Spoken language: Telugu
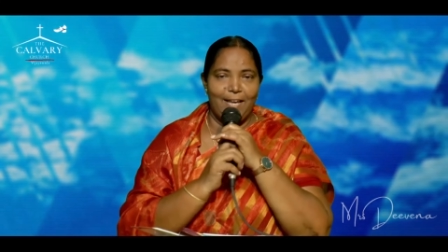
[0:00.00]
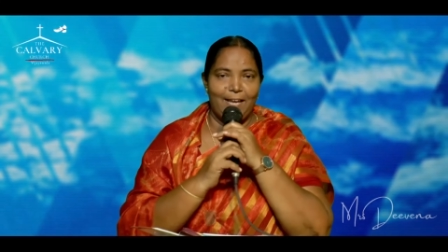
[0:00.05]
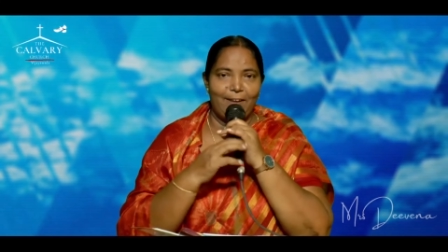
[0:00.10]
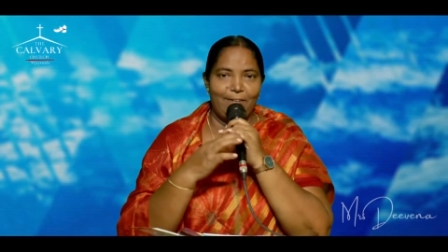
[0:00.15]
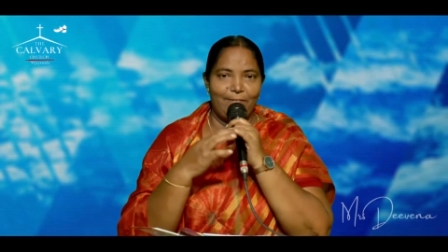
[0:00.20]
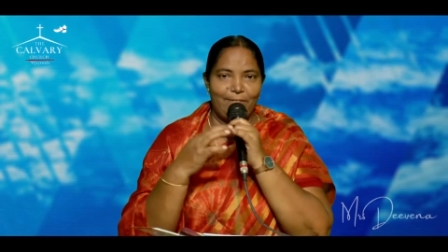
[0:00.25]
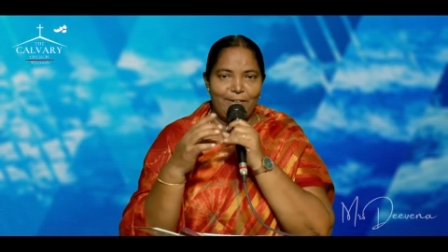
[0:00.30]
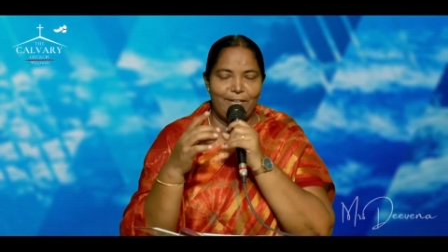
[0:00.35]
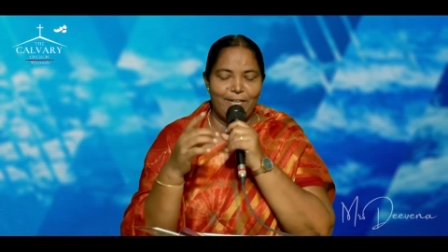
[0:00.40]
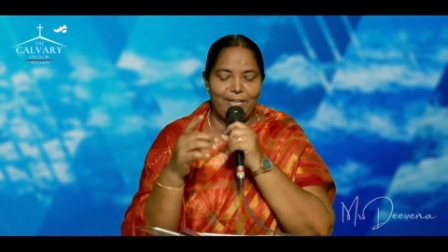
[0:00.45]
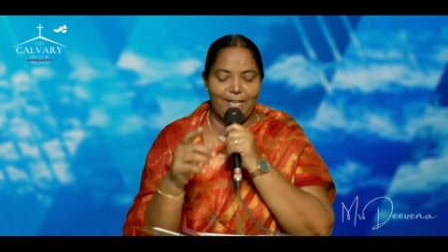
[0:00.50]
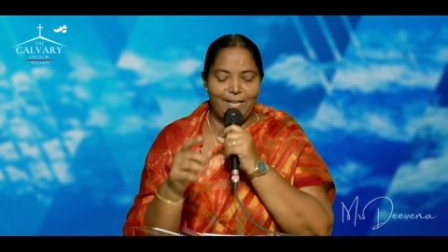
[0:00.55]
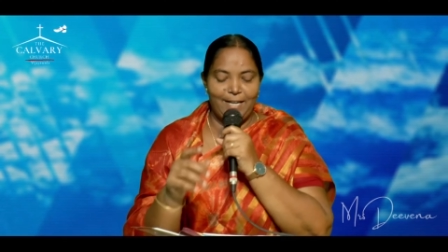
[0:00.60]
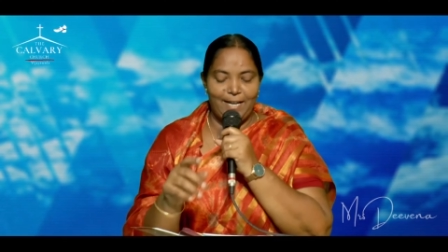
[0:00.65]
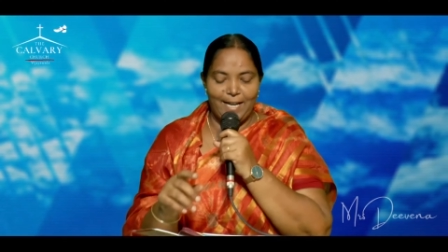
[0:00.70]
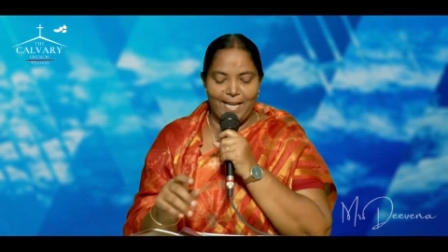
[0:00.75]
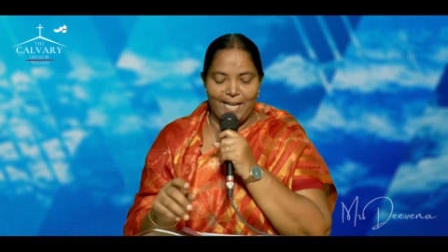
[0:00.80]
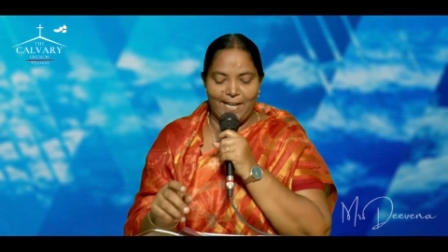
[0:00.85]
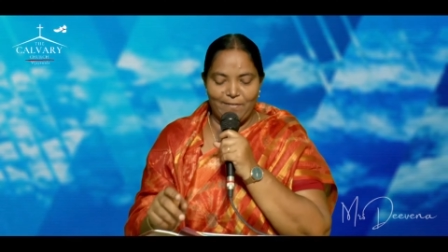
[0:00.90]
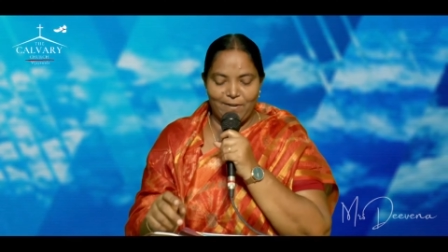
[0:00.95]
ఎవ్రీడే
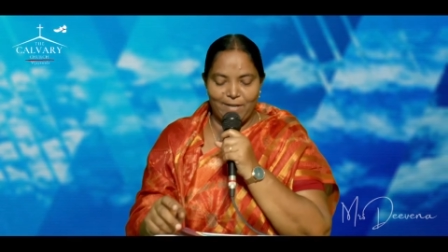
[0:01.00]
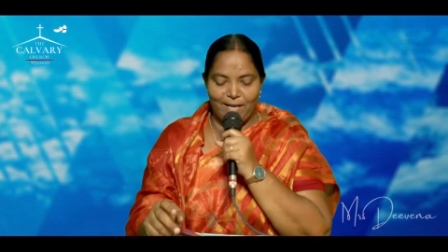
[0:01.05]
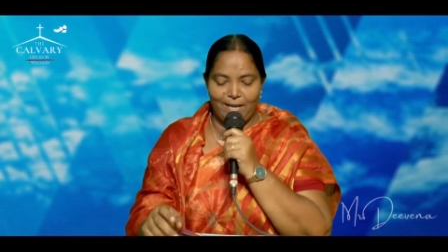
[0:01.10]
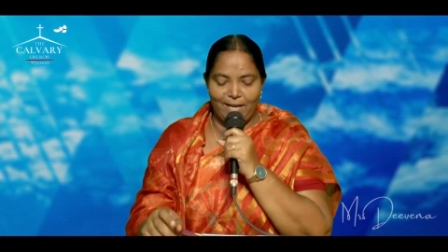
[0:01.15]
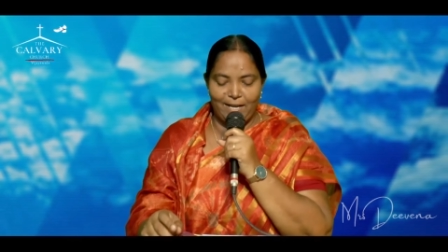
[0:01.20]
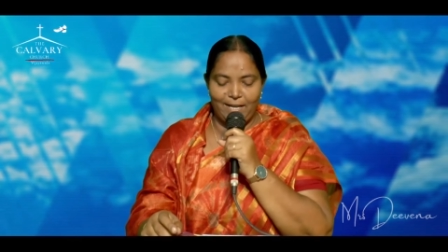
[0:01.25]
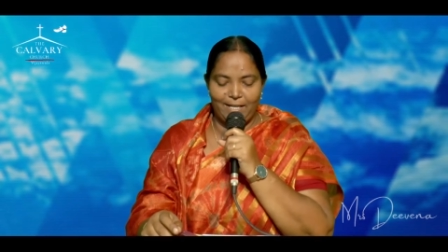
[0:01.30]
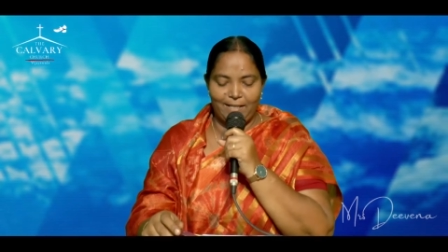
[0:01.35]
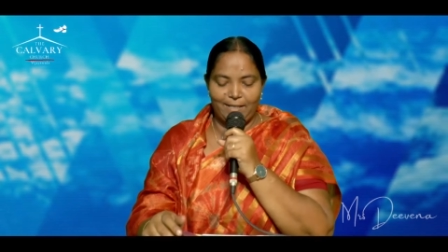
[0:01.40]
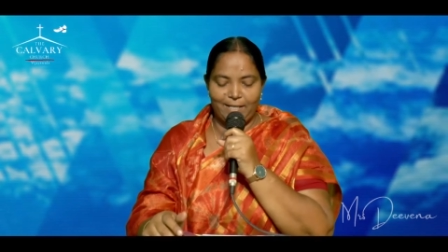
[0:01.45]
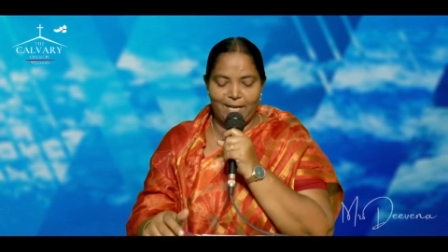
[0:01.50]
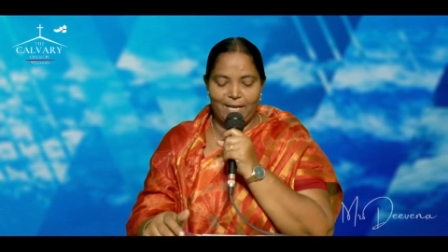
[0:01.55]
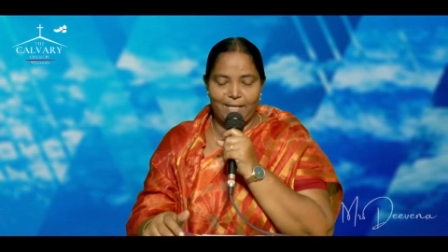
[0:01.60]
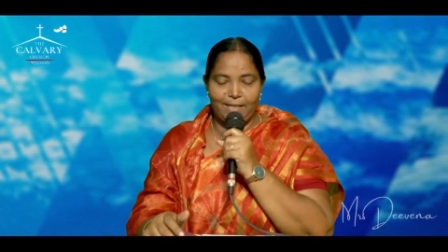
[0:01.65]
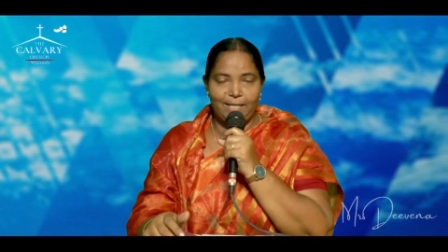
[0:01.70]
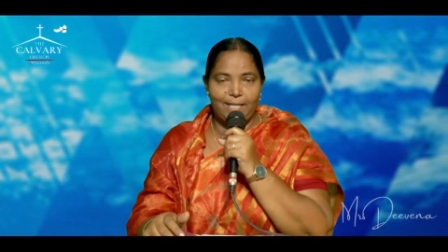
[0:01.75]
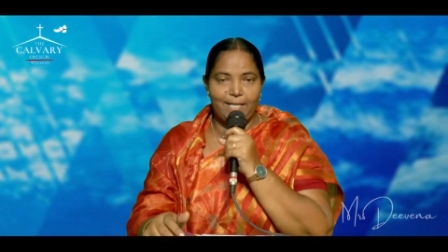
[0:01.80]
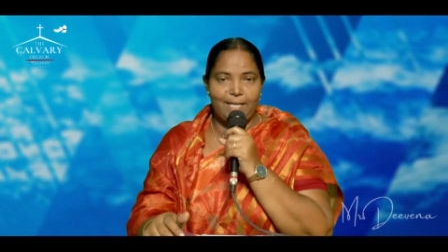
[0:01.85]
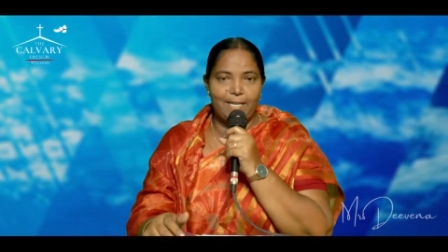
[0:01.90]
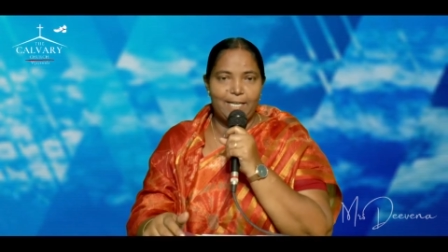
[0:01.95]
లేవగాని
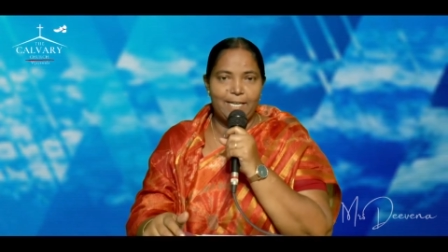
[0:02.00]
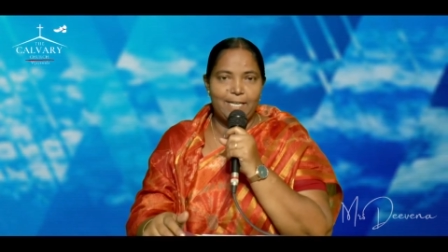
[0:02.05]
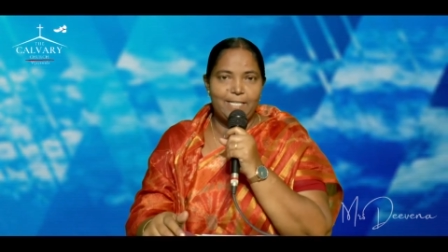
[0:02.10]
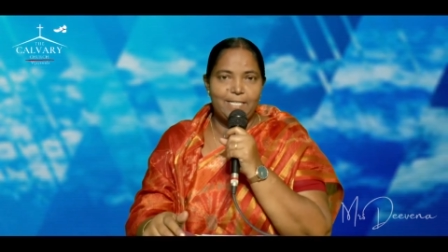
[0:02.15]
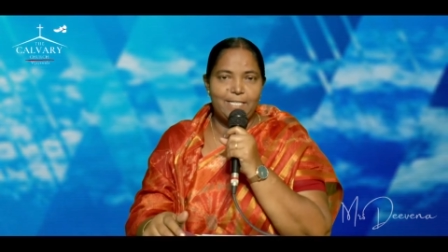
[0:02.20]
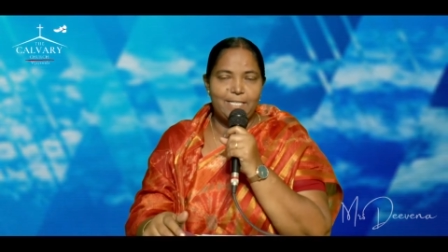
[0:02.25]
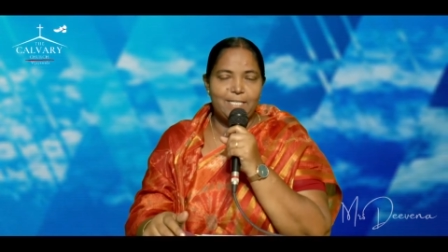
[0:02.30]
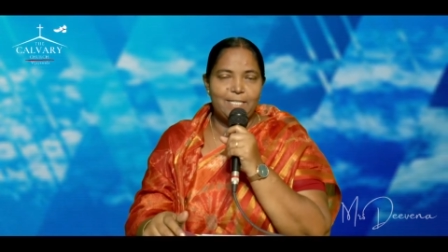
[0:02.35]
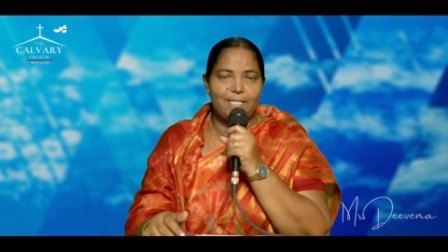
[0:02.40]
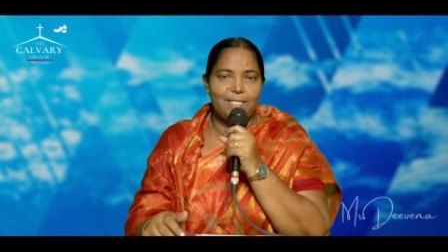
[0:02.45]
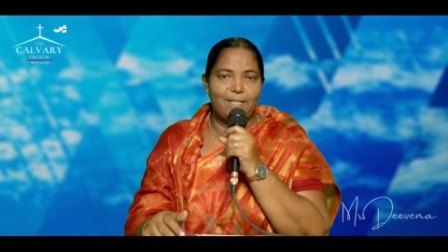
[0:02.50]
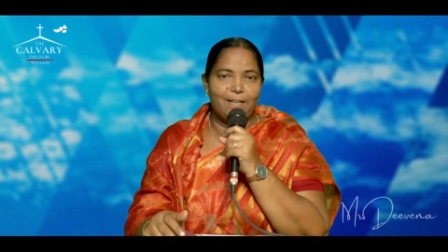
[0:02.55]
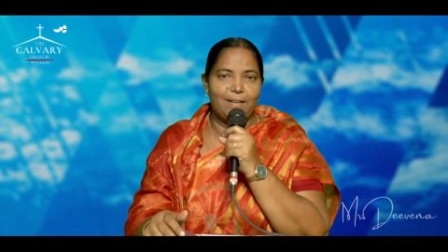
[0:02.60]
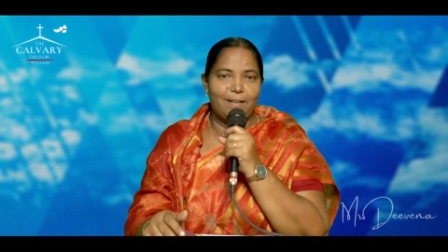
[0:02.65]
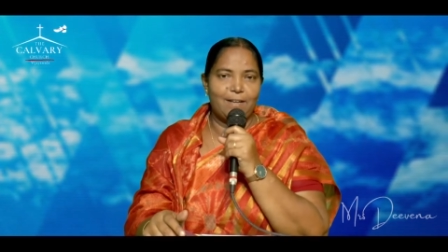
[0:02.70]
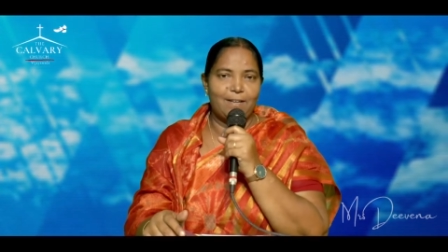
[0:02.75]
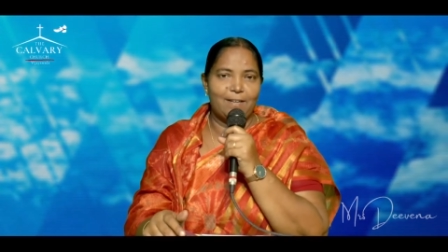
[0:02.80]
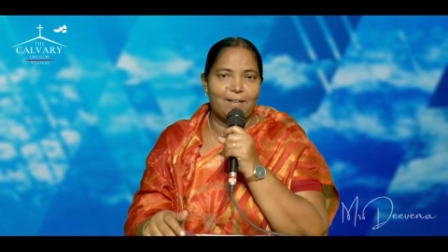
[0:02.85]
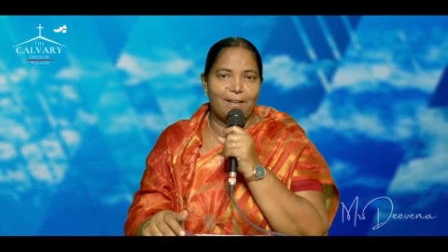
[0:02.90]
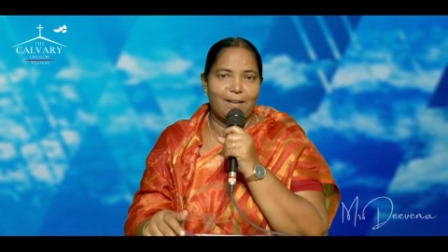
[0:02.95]
తాతగారు ఏం
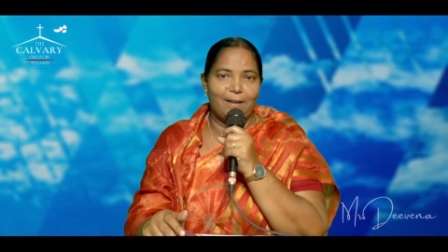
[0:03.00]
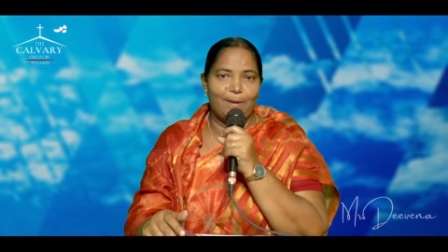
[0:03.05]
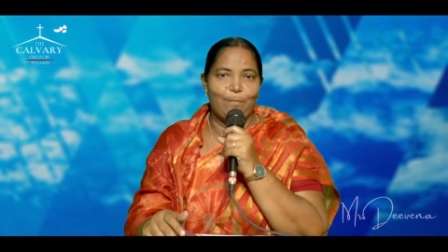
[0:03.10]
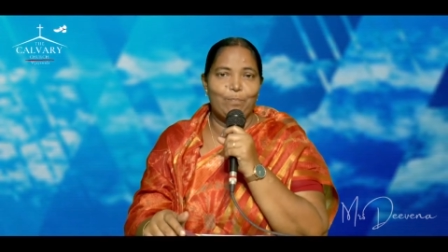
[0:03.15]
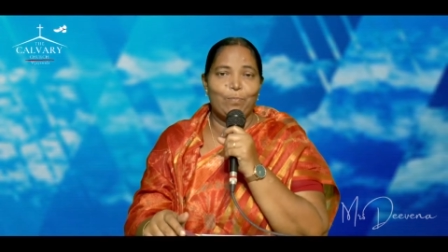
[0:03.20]
చేస్తారంట